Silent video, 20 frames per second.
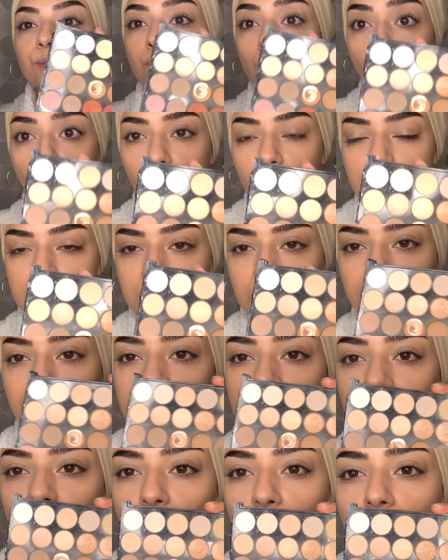bu olmasına
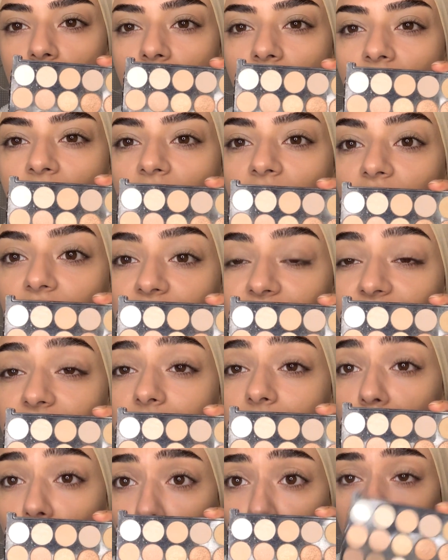gerek yok.
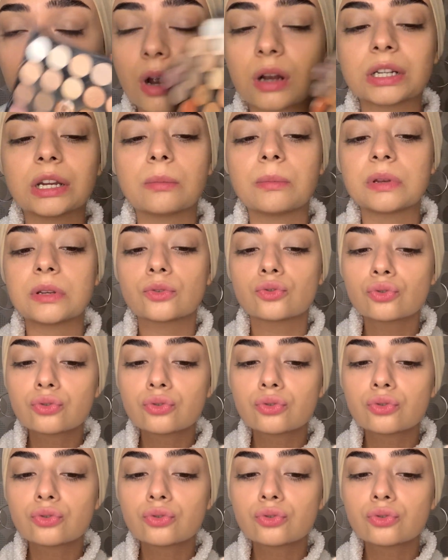Açık tonlarda bir